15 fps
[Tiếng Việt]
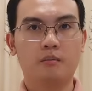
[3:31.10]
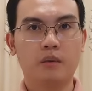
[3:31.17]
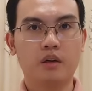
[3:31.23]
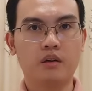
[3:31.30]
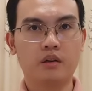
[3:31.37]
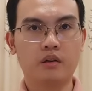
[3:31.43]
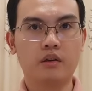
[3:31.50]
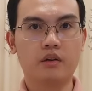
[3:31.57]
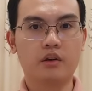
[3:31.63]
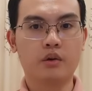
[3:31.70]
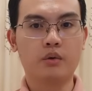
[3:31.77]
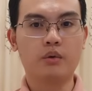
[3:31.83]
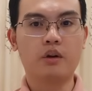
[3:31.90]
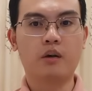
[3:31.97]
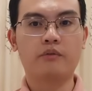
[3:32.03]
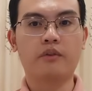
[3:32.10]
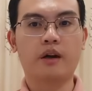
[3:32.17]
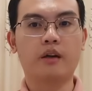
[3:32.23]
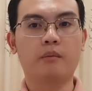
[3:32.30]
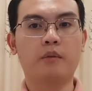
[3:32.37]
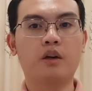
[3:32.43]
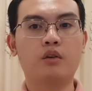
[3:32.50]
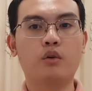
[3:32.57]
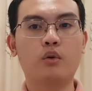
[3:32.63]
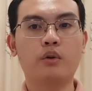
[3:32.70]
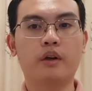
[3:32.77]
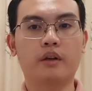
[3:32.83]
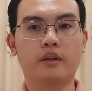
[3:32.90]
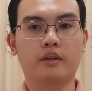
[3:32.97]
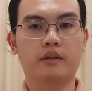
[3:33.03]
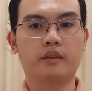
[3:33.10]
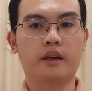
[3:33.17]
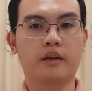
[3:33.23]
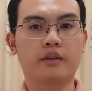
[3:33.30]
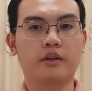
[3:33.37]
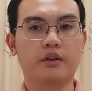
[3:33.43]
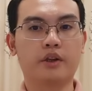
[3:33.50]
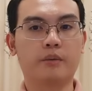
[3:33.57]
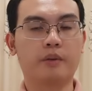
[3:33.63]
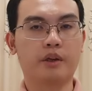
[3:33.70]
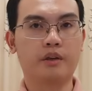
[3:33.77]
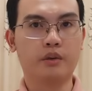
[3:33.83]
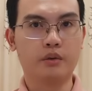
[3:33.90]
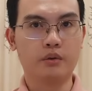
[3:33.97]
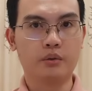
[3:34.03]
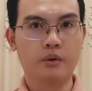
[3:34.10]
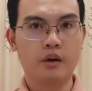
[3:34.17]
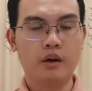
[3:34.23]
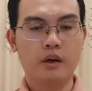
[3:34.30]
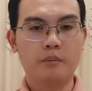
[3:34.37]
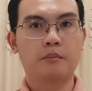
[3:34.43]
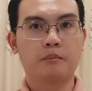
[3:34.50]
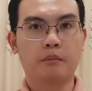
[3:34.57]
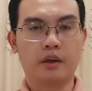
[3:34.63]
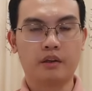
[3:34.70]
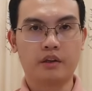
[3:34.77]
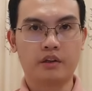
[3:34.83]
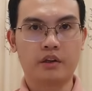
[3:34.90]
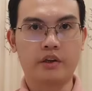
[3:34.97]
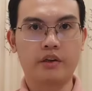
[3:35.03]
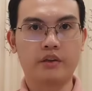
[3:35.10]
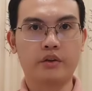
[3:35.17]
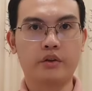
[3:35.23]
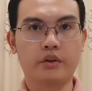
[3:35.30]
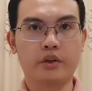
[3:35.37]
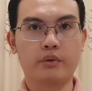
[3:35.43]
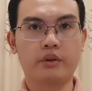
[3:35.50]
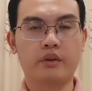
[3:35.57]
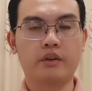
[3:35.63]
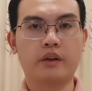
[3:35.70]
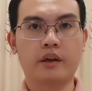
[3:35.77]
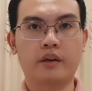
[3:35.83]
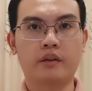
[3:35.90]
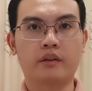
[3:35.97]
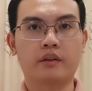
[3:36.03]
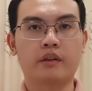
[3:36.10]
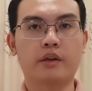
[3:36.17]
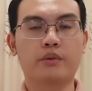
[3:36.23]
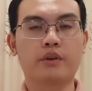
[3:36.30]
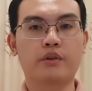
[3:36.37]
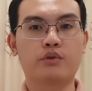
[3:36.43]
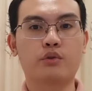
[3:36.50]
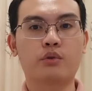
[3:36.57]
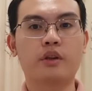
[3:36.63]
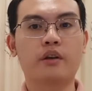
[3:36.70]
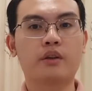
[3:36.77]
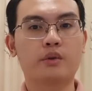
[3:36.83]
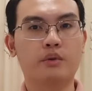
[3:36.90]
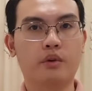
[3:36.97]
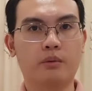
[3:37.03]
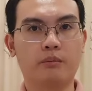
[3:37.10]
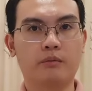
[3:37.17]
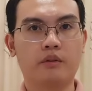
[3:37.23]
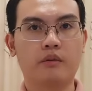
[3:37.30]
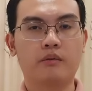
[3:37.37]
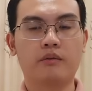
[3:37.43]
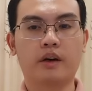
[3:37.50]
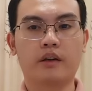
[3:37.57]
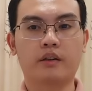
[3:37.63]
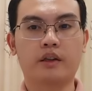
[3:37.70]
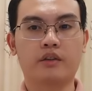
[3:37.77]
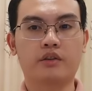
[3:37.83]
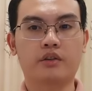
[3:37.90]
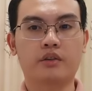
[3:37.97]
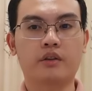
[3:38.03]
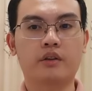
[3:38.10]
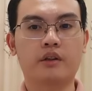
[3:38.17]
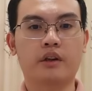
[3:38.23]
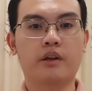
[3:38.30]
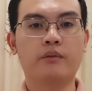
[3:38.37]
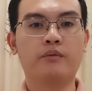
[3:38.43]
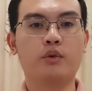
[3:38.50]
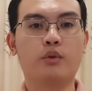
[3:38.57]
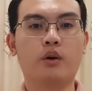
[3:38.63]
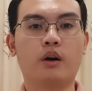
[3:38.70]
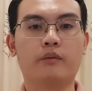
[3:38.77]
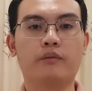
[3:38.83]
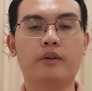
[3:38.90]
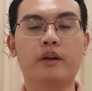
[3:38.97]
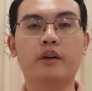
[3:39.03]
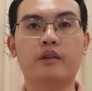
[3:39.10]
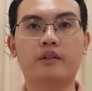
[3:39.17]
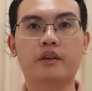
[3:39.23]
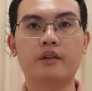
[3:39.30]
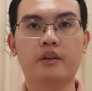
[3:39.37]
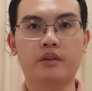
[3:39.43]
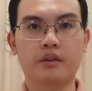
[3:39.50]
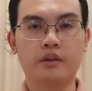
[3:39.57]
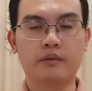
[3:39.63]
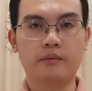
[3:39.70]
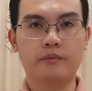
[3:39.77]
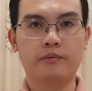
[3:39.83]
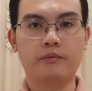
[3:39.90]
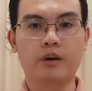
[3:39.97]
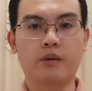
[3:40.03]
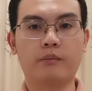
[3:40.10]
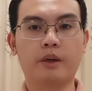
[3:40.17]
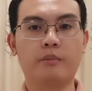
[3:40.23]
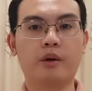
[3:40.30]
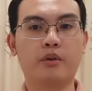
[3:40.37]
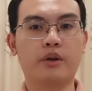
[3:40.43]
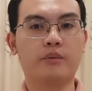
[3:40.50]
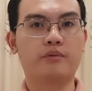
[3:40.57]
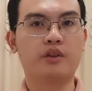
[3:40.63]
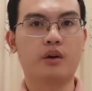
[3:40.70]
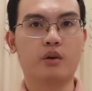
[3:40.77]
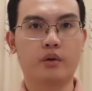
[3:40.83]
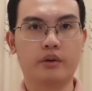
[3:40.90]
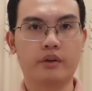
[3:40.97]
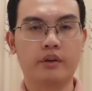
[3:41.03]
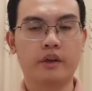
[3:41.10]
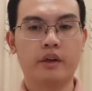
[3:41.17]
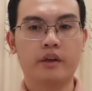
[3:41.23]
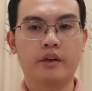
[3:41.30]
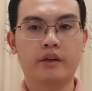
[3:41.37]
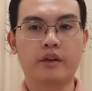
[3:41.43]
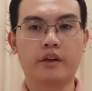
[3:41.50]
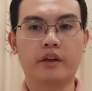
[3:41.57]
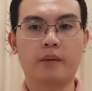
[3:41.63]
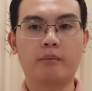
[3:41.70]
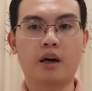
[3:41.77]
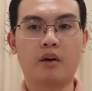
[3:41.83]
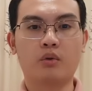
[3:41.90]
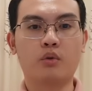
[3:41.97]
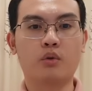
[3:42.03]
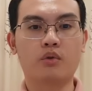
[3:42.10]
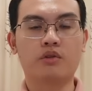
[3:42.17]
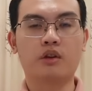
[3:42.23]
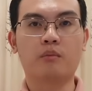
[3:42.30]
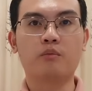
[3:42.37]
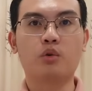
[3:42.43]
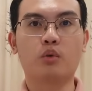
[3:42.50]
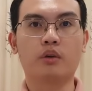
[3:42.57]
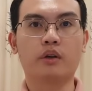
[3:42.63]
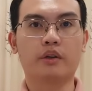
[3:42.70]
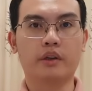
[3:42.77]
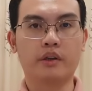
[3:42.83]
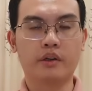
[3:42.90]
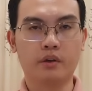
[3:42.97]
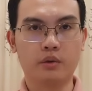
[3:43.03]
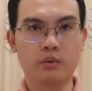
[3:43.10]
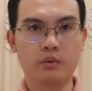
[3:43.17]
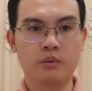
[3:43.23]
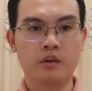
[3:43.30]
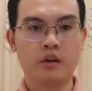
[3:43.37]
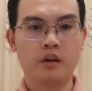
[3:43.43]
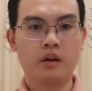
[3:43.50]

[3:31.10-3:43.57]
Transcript: Mức hưởng lương hưu không phải là mức cố định tại thời điểm nghỉ hưu, mà định kỳ được điều chỉnh tăng theo chỉ số giá tiêu dùng và tăng trưởng kinh tế phù hợp với ngân sách nhà nước và bị bảo hiểm xã hội để đảm bảo cuộc sống của người nghỉ hưu.